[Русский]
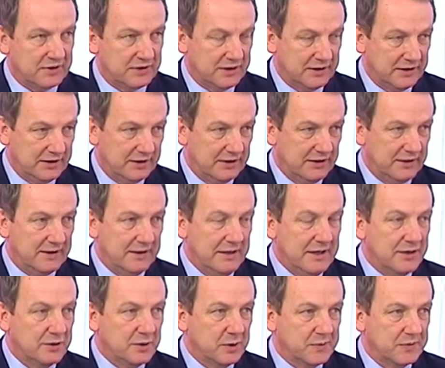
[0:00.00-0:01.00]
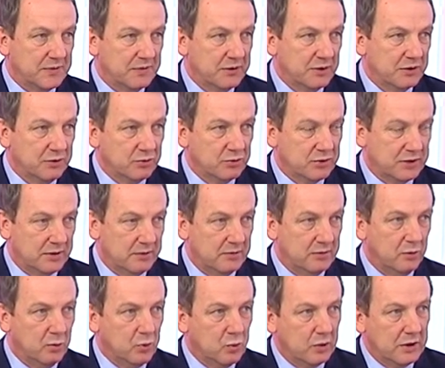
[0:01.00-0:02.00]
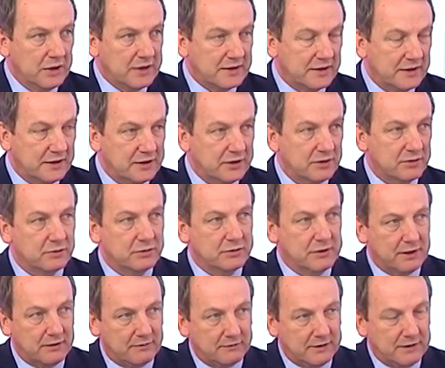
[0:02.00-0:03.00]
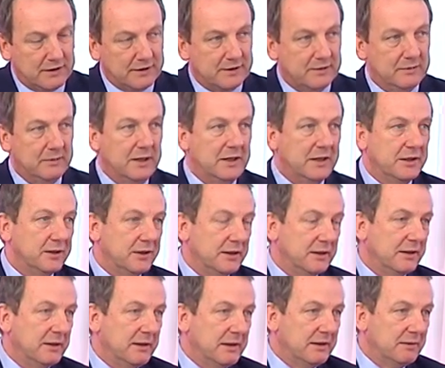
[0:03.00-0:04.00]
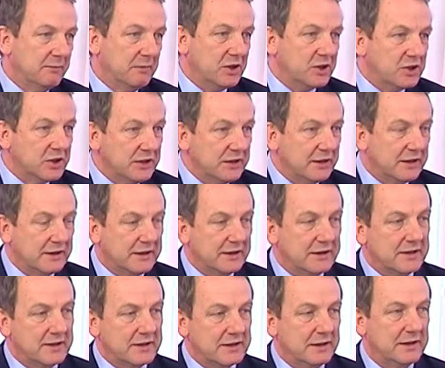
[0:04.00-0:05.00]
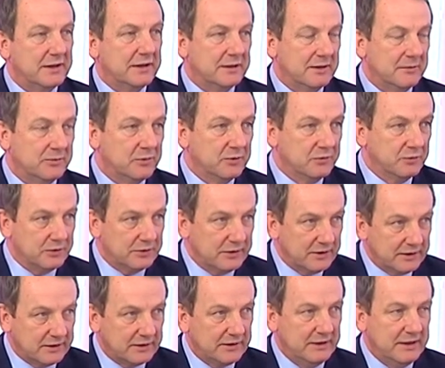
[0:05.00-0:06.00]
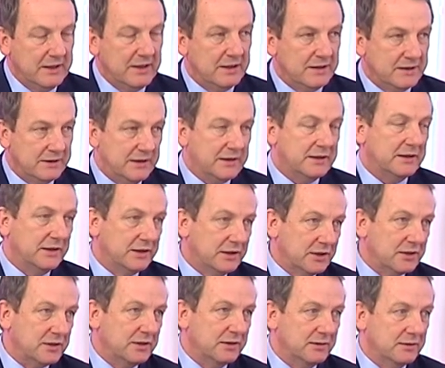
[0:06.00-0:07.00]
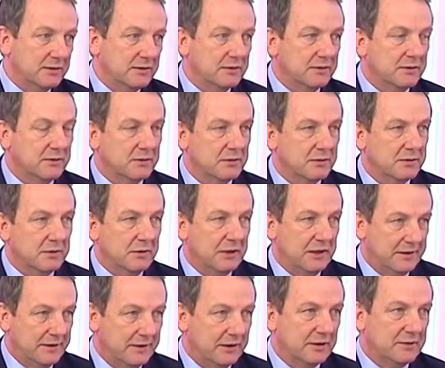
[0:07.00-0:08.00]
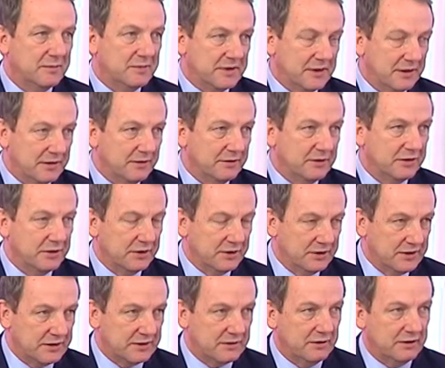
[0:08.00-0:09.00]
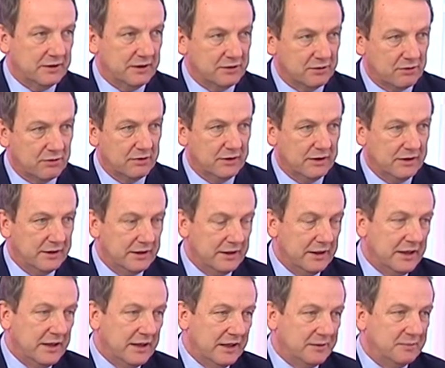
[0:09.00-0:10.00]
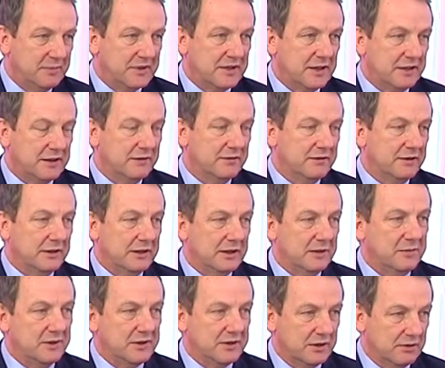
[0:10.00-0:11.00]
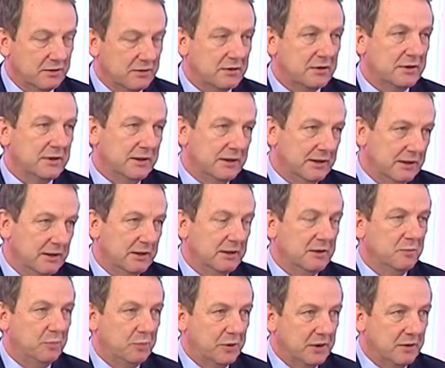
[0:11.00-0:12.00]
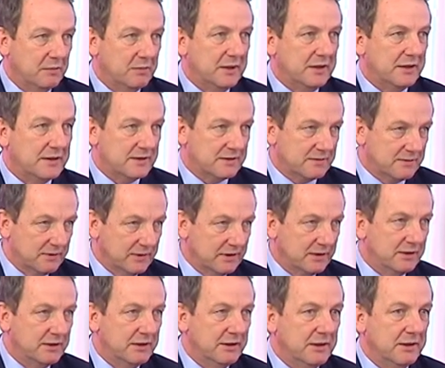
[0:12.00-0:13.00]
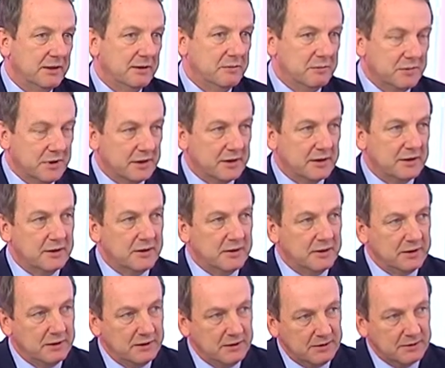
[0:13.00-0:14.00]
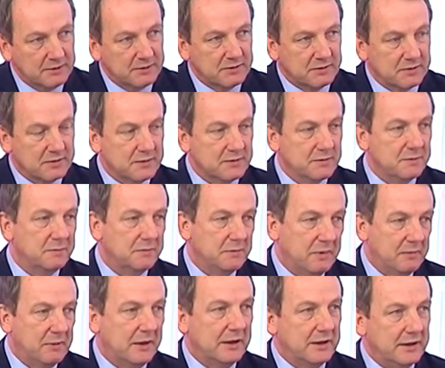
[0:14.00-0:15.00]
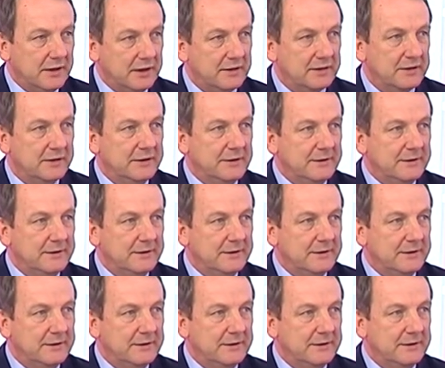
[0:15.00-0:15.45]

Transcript: в чистоте для собственных нужд. Там уголь складируют, дрова там, или машины какие-то стоят там. Вот угу. это здесь, конечно, э, отдел административно-технического контроля и административная комиссия города принимает свои меры и э, помогает.